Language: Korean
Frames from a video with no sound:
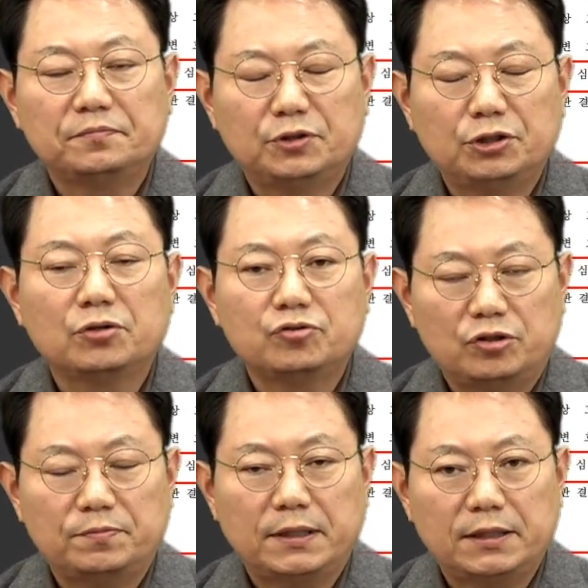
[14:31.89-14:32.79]
부정
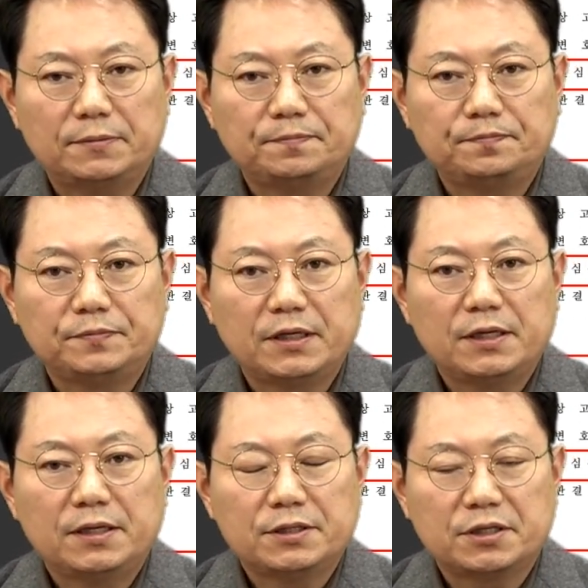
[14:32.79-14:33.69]
출발.
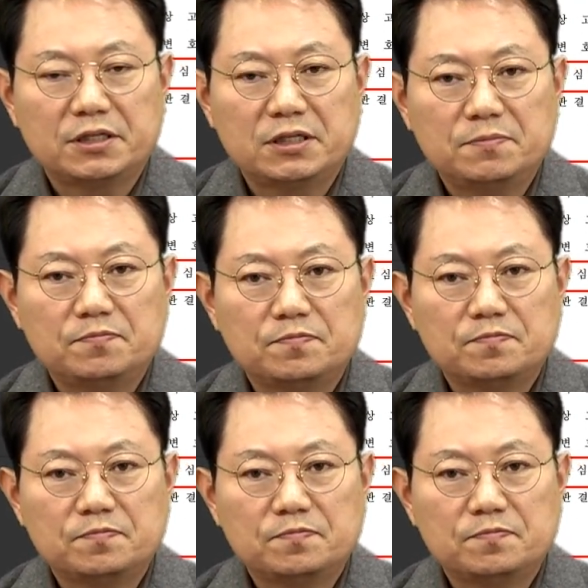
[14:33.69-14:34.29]
저는